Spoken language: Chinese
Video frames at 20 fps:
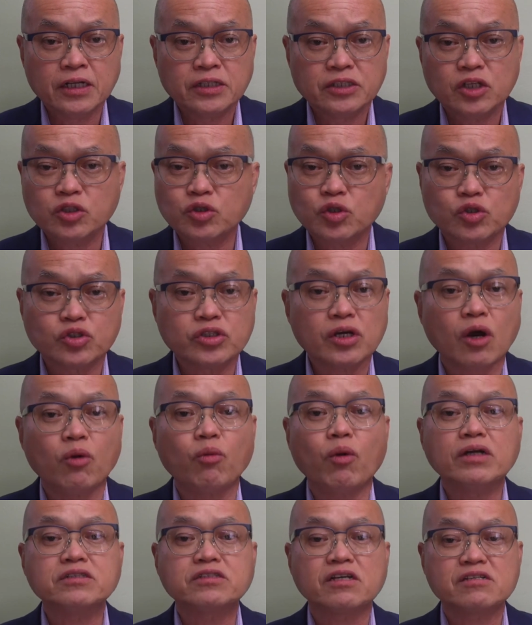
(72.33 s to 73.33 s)
你只需要
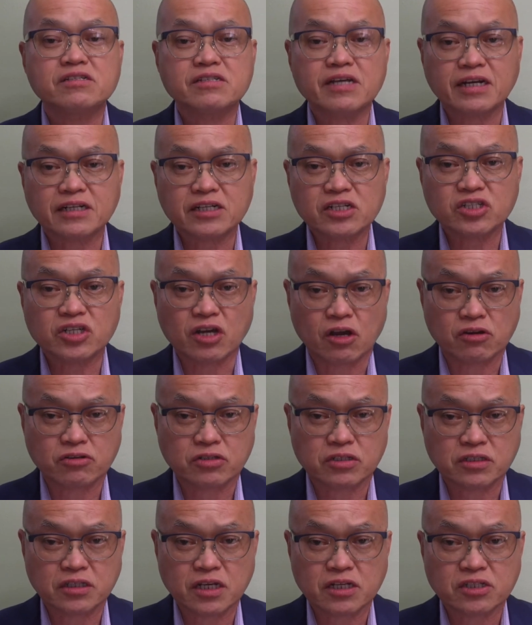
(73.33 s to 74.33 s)
完成三个小
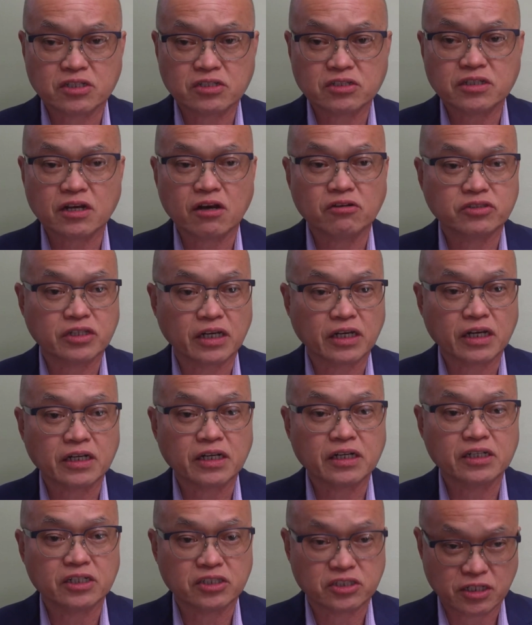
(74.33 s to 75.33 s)
时的执照前
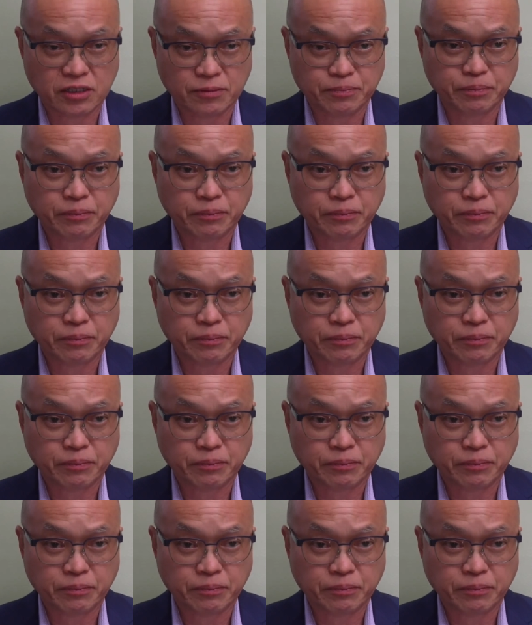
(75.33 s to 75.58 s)
课程。